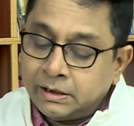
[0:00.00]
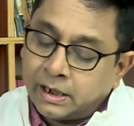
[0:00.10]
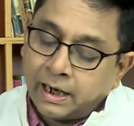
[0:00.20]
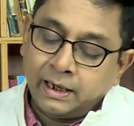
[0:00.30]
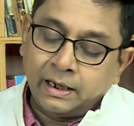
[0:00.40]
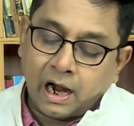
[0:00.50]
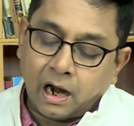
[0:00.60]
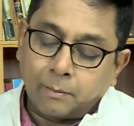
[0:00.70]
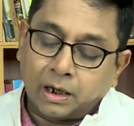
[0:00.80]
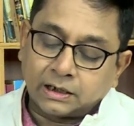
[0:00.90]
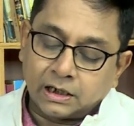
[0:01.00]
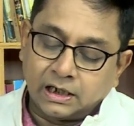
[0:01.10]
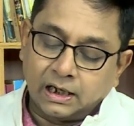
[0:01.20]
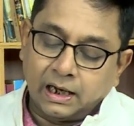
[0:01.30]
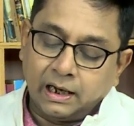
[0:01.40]
সেই ন্যাড়া মাথা
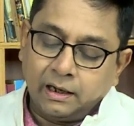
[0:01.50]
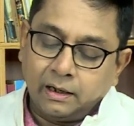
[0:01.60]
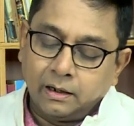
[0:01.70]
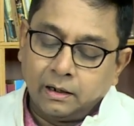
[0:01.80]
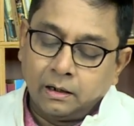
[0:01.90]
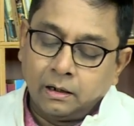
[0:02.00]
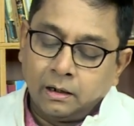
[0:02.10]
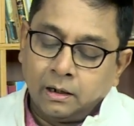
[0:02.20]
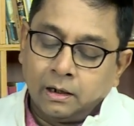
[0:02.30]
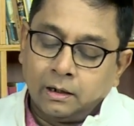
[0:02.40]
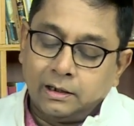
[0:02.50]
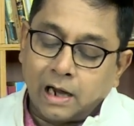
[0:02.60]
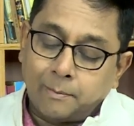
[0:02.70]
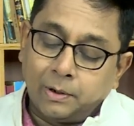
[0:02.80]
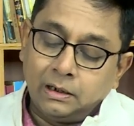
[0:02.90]
ছেলে
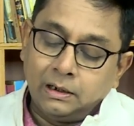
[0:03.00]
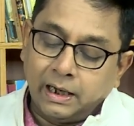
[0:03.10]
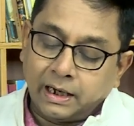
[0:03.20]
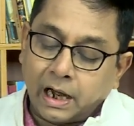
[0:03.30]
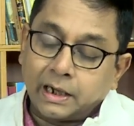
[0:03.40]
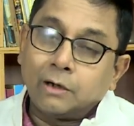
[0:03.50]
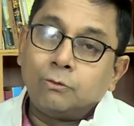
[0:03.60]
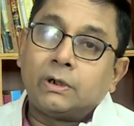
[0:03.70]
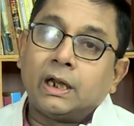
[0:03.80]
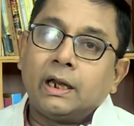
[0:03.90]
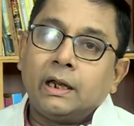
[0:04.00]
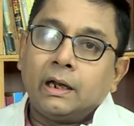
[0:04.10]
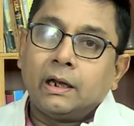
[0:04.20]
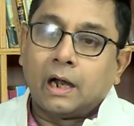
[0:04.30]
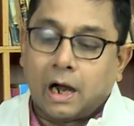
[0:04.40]
ডাবল ডেকারে উঠে
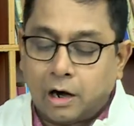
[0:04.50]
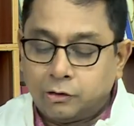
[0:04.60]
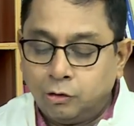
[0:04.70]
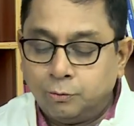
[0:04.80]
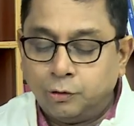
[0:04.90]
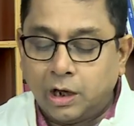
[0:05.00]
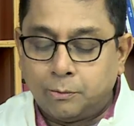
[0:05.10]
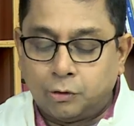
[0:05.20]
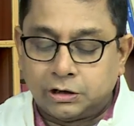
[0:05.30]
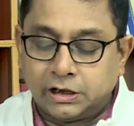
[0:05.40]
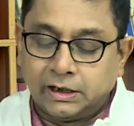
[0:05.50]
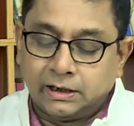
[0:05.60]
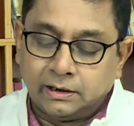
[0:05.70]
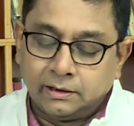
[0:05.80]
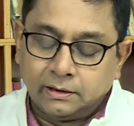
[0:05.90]
হাঁটু মুড়ে বসি
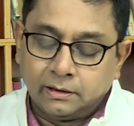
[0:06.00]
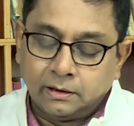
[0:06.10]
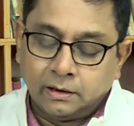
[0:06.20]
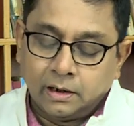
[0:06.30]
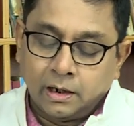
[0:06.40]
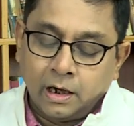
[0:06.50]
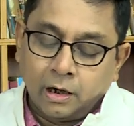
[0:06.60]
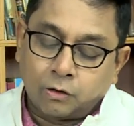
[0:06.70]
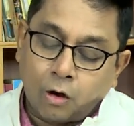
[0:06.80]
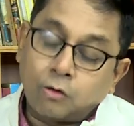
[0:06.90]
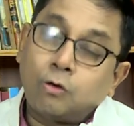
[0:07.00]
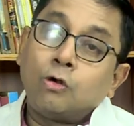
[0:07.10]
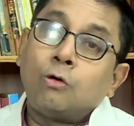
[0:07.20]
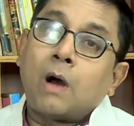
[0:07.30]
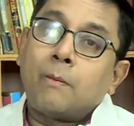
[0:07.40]
কখনো
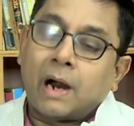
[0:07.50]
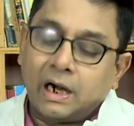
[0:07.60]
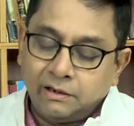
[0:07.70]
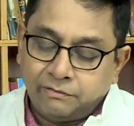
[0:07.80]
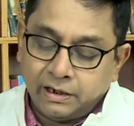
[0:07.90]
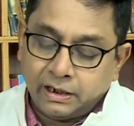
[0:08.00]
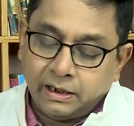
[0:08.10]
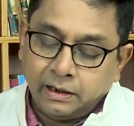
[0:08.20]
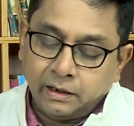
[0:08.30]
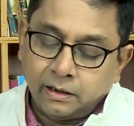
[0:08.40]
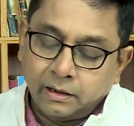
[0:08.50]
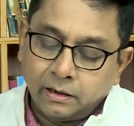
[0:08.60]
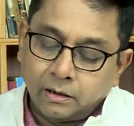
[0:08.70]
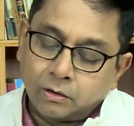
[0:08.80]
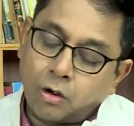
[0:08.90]
বা বাড়ি ফিরি
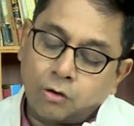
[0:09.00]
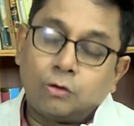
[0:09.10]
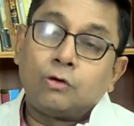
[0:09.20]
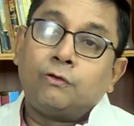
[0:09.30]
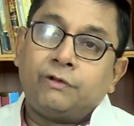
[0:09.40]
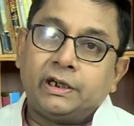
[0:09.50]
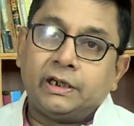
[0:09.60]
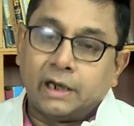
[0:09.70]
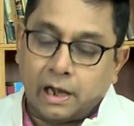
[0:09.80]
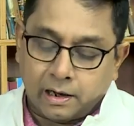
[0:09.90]
কখনো ফিরি না